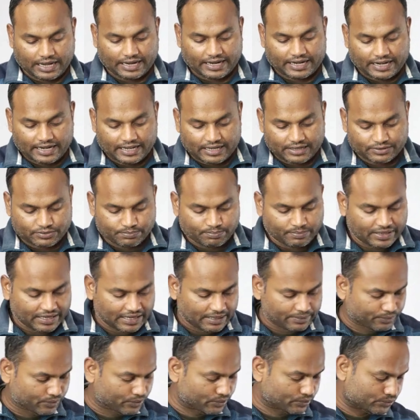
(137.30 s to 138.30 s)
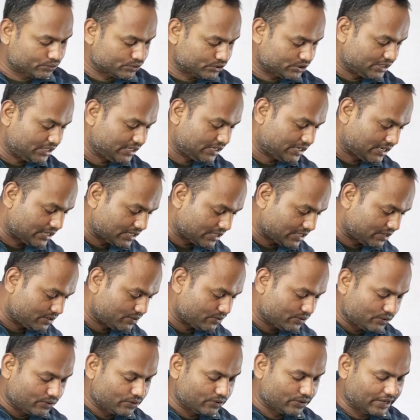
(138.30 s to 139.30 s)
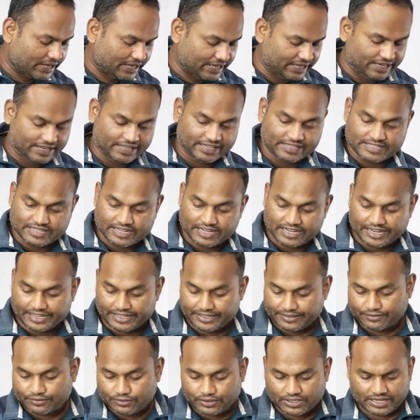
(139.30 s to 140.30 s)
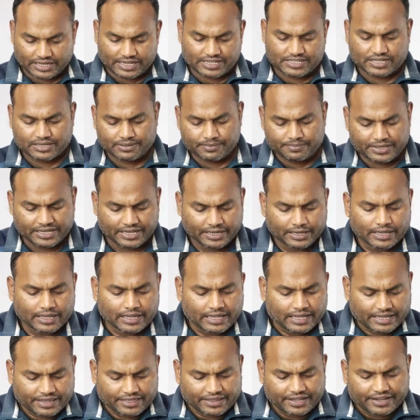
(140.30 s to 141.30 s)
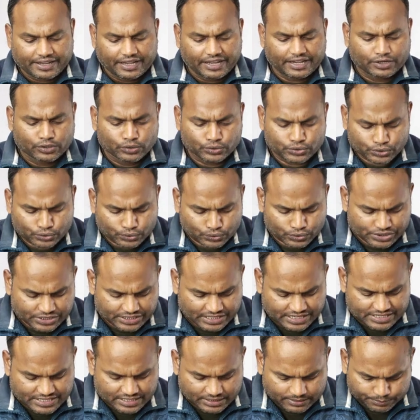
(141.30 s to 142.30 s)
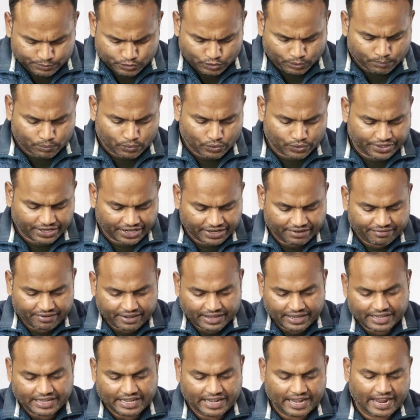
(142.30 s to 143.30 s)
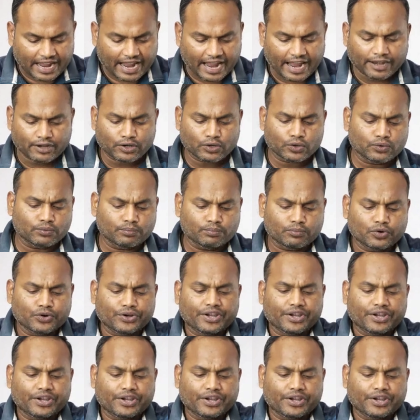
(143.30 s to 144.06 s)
अगला मैं आपको कुछ दिखाता हूँ खोल के डिजाइन इसको भी देखिए कुछ कुछ ये सब जो मोटिव है ये हैंडलूम